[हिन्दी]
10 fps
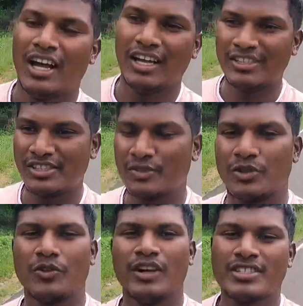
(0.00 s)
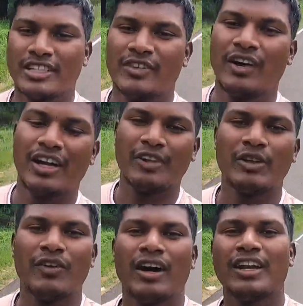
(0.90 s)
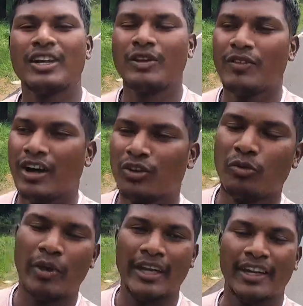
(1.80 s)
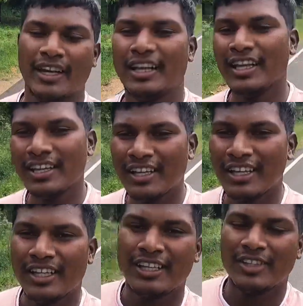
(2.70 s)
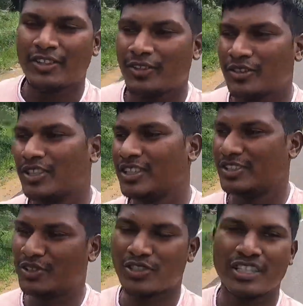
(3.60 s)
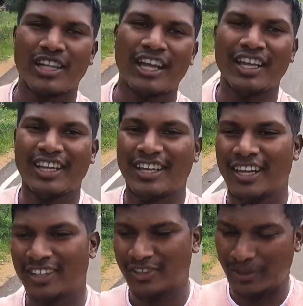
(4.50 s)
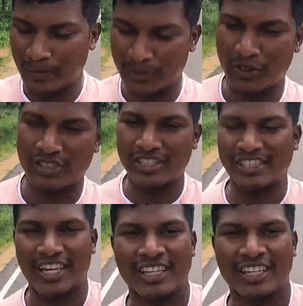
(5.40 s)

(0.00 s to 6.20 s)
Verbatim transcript: आज शुक्रवार शनिवार रविवार रविवार को फाइनल है तो जॉनसन आया तो हम लोग दोनों जन जा